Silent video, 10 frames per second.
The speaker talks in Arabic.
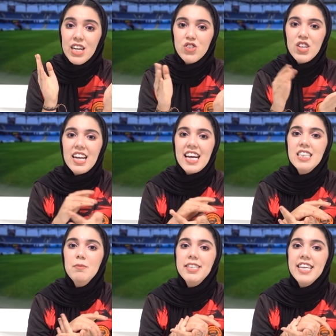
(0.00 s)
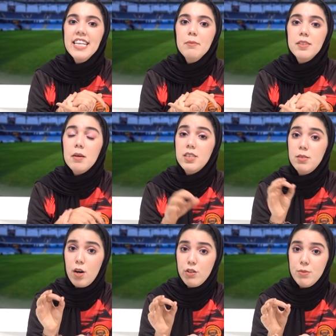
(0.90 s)
رجع القسم الثاني بالضبط
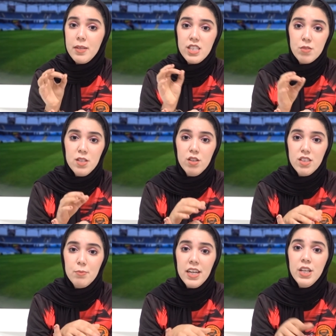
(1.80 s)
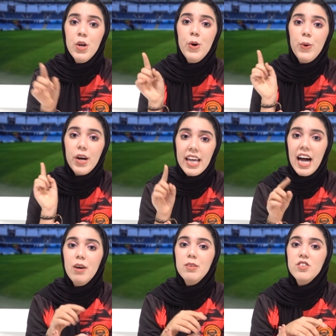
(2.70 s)
77 78
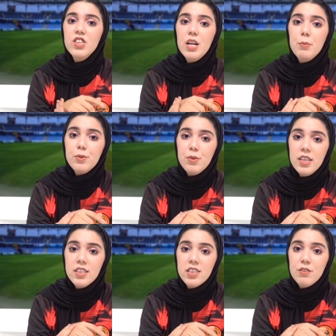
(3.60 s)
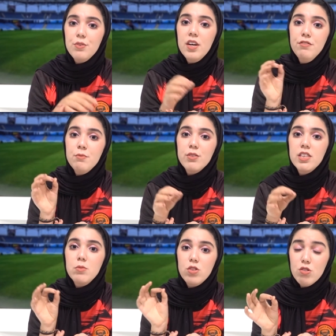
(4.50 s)
وغيعاود رجع لبطوله الصفوه في
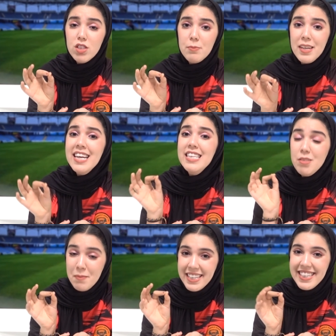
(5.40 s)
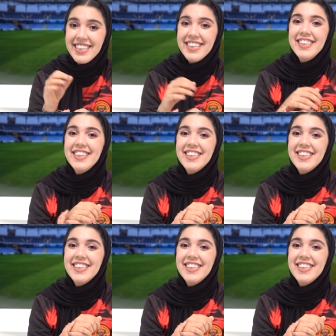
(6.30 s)
موسم 76 80